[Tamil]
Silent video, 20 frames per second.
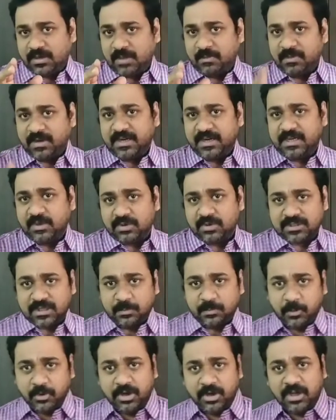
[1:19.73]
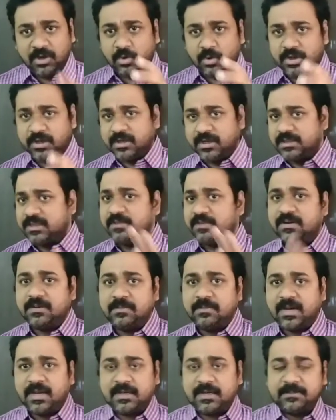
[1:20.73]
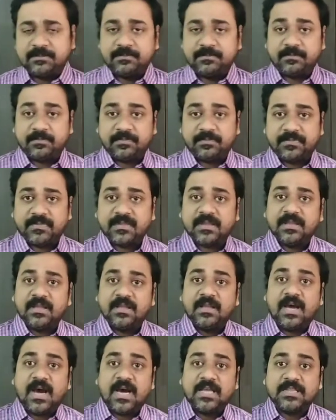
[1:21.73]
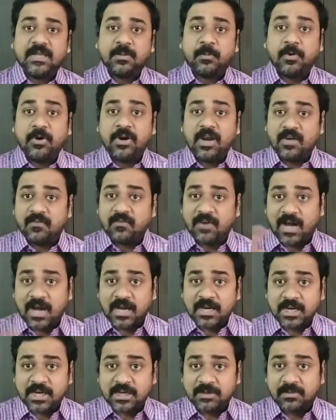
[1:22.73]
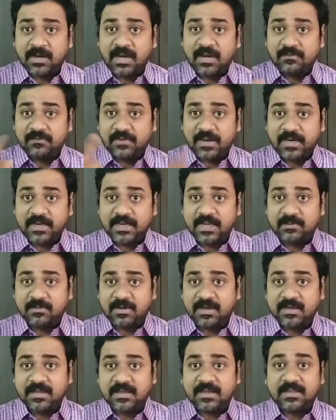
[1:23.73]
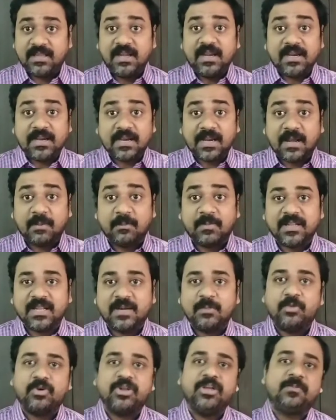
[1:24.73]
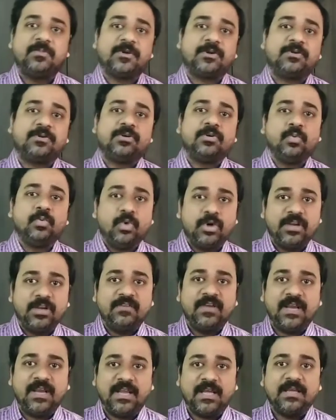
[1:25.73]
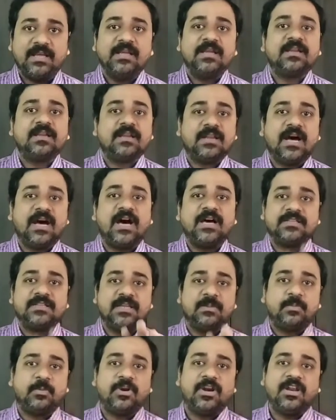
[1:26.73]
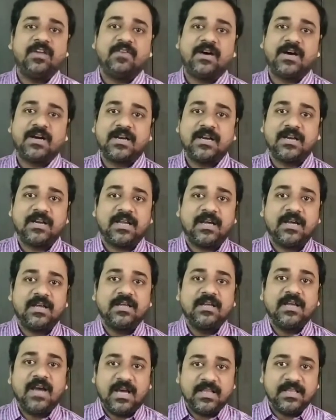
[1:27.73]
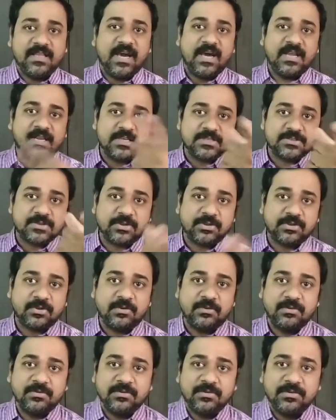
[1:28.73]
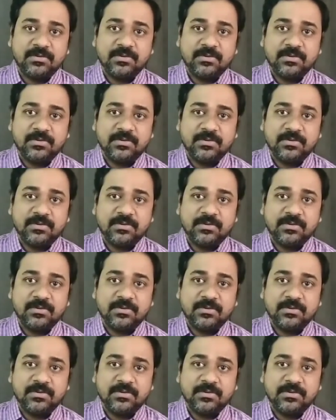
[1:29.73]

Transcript: நம்ம கிட்ட ஒருத்தர் பொருளை கொடுக்கறதுக்கு விரும்புறாங்க அந்த பொருளை வாங்கணுமா வேண்டாமாங்கிறத நம்ம தான் முடிவு பண்ணணும் ஒருவேளை நான் அந்த பொருளை வாங்கலனா அது யாருக்கு சொந்தம்